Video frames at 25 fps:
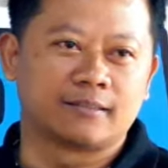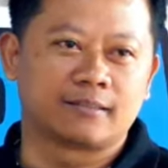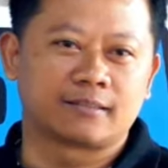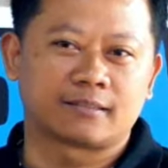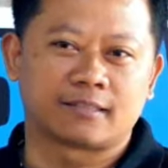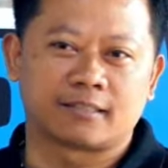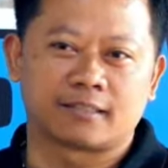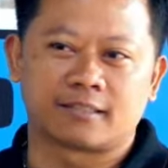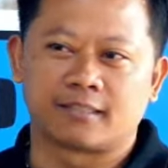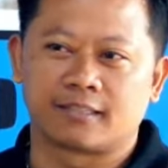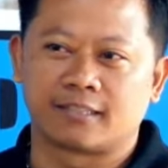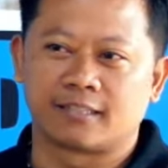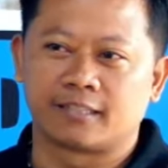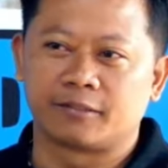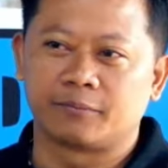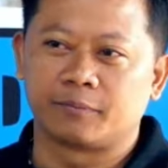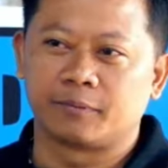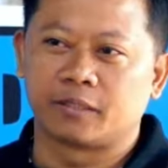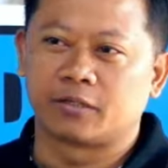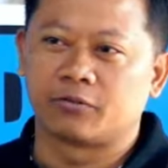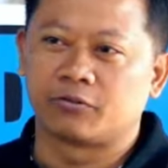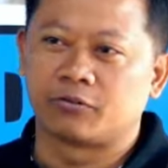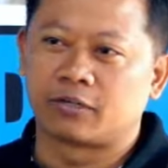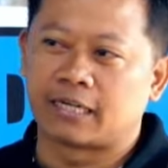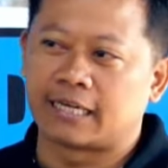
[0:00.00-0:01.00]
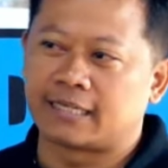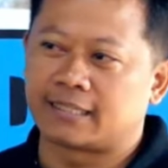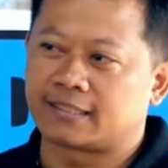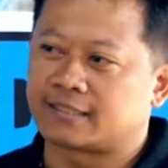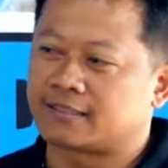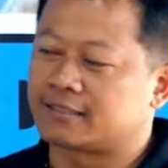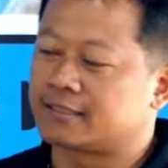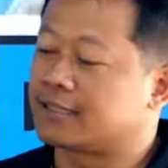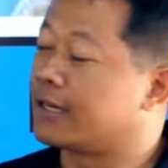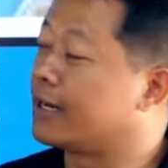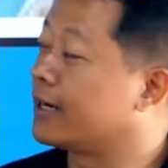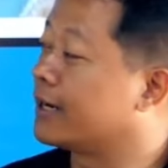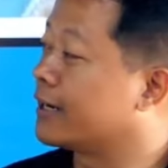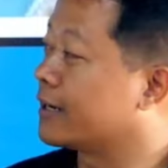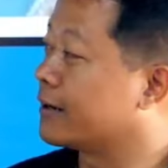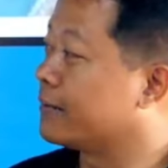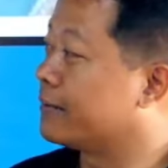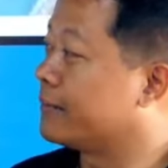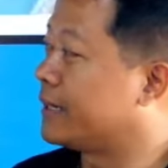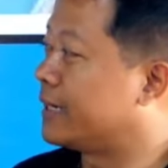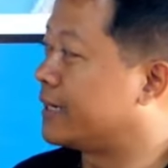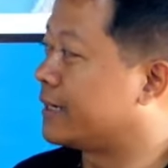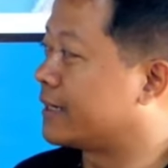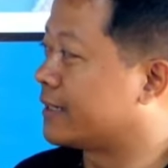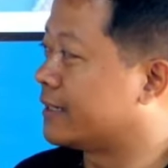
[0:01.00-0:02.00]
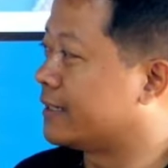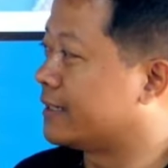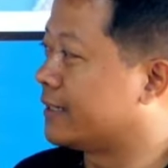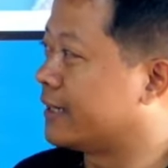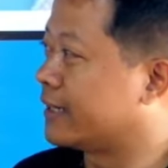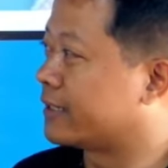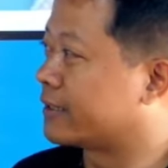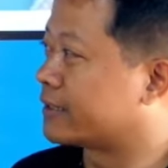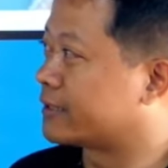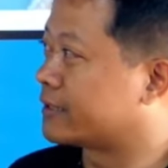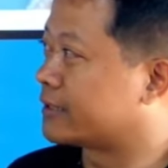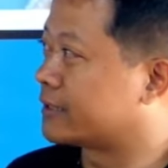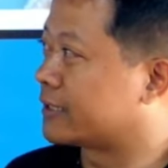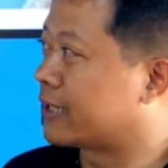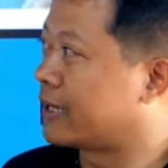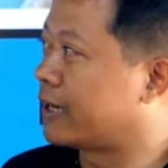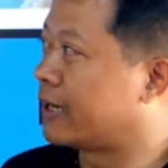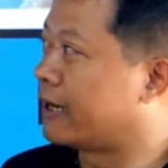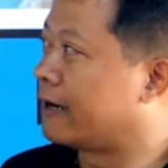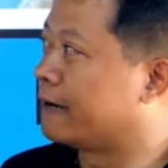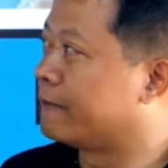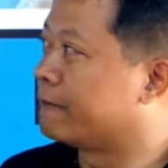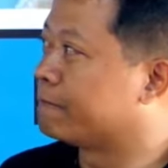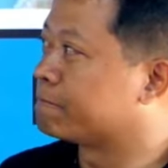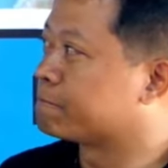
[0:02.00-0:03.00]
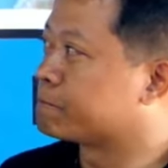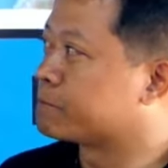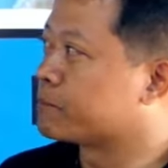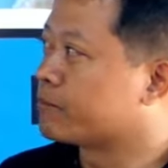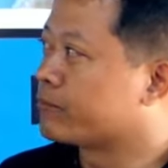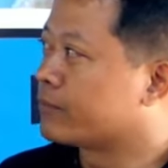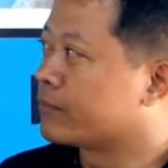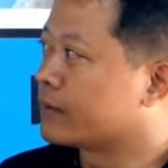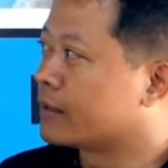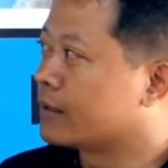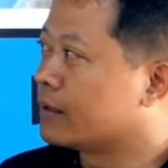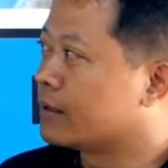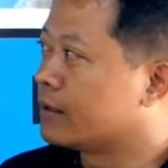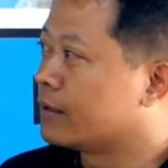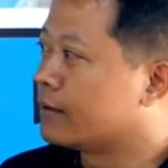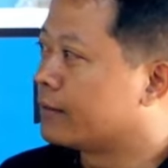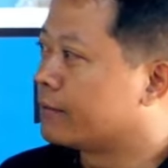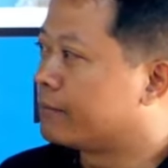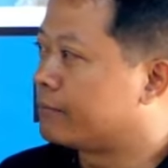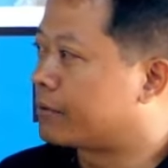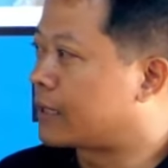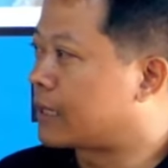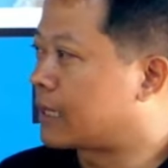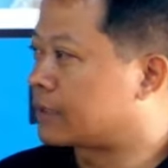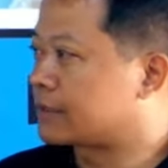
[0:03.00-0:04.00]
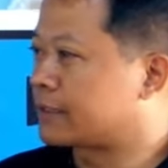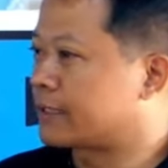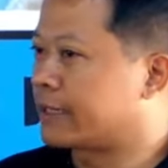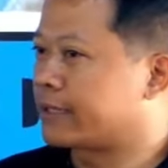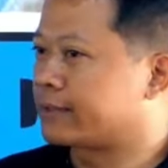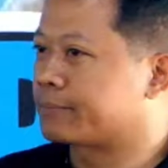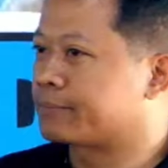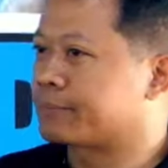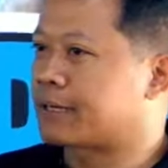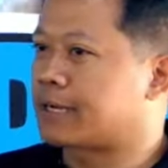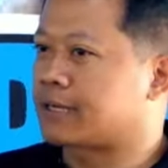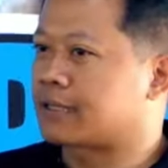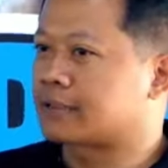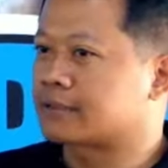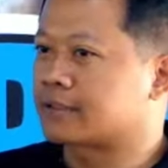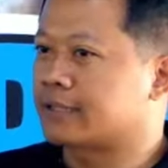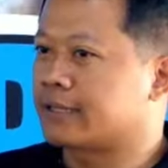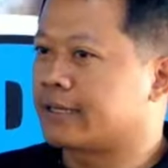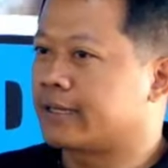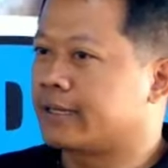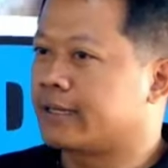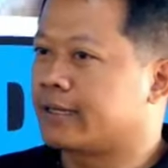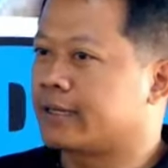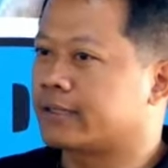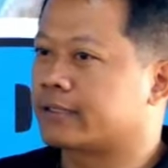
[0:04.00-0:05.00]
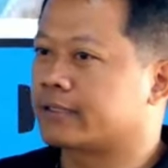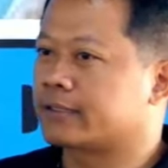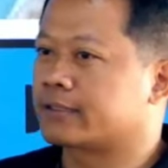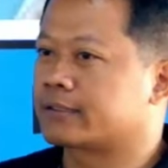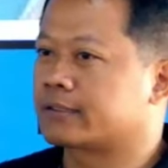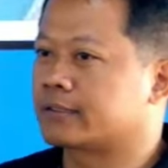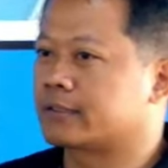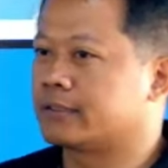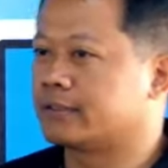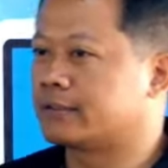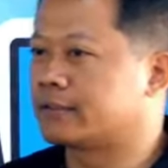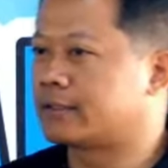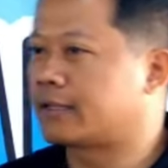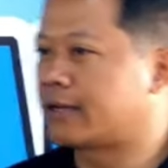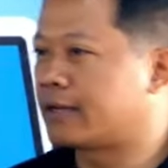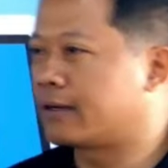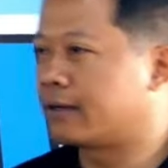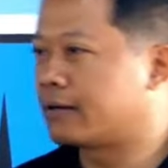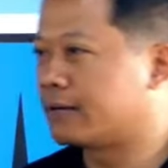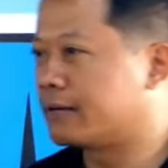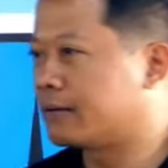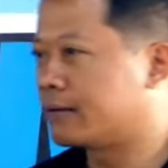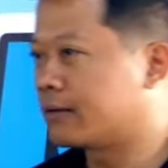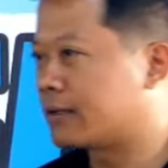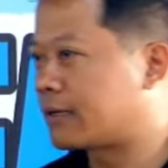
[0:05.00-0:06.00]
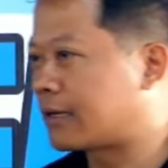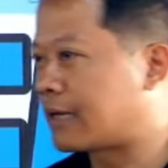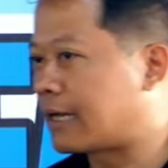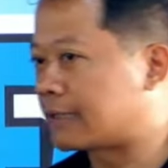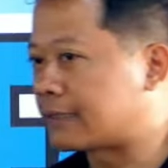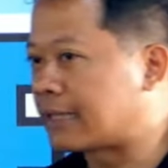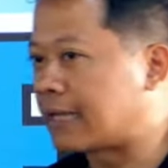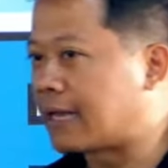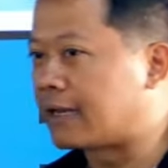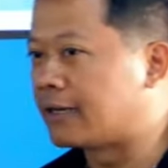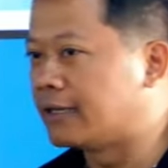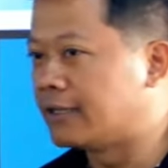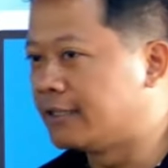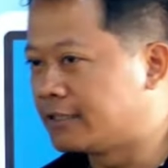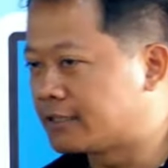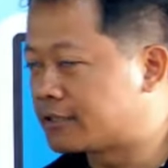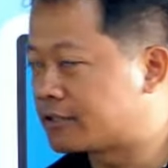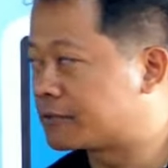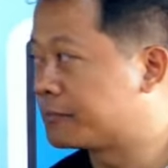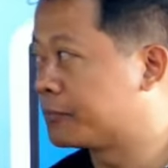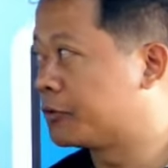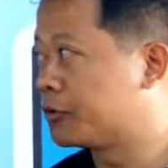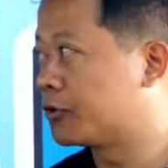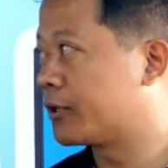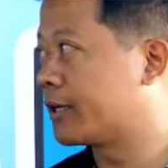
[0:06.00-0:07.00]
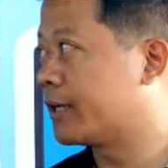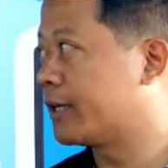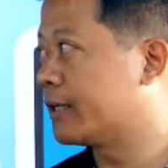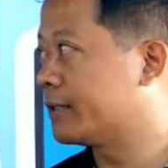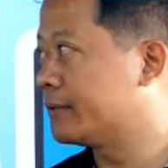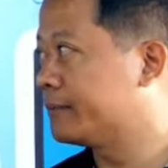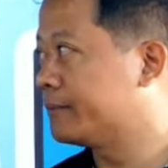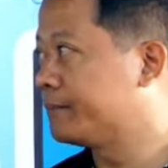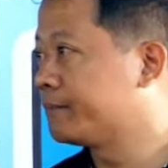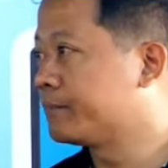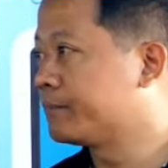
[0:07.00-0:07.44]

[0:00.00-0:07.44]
sedikit mengulas yang kemarin ya tentang praktek-praktek, tentang katalis mungkin.